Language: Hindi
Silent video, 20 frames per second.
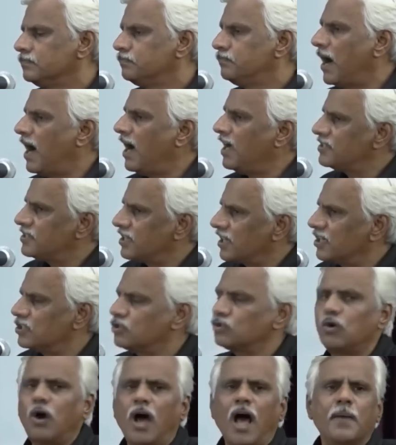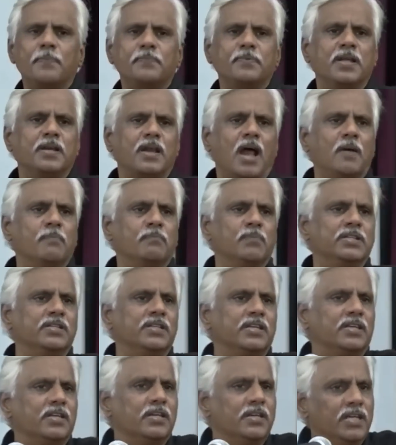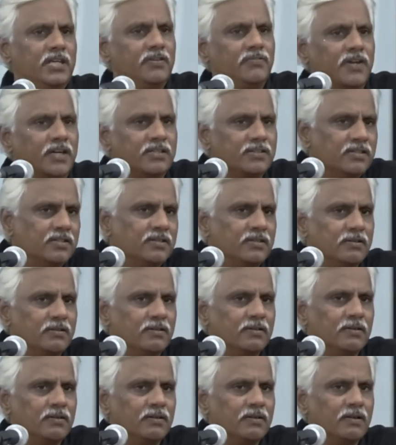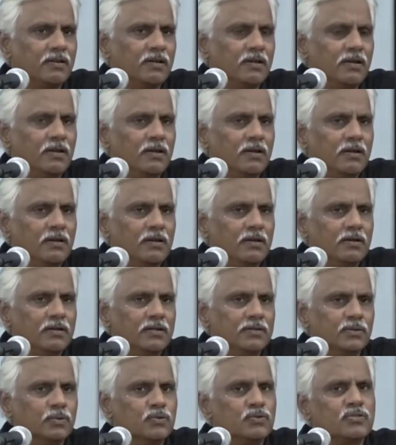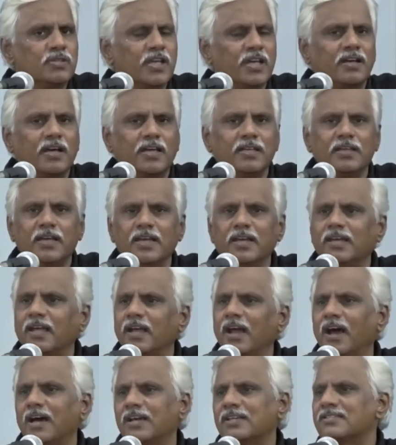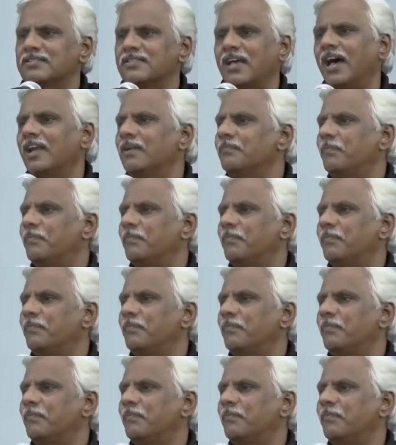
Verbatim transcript: पांच अगस्त को आपने राम मंदिर की नींव रख दी है उनसे कहिए कि हर साल